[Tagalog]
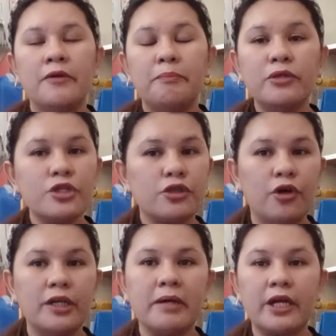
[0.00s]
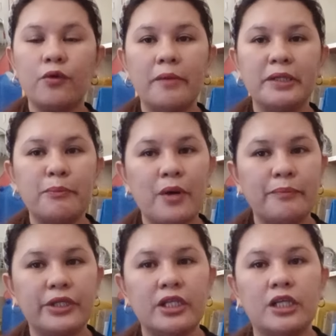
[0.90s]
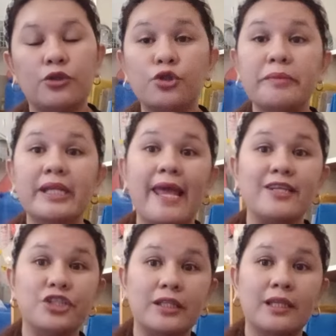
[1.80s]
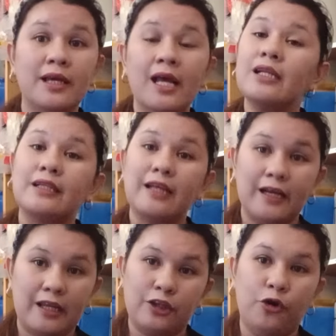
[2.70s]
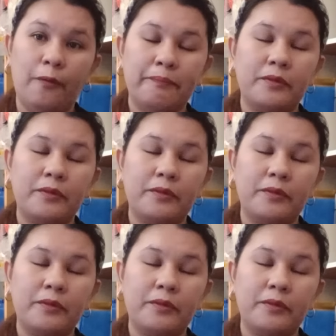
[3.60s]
pinush ko na magkaroon kami ng property dito to be legit na taga rito.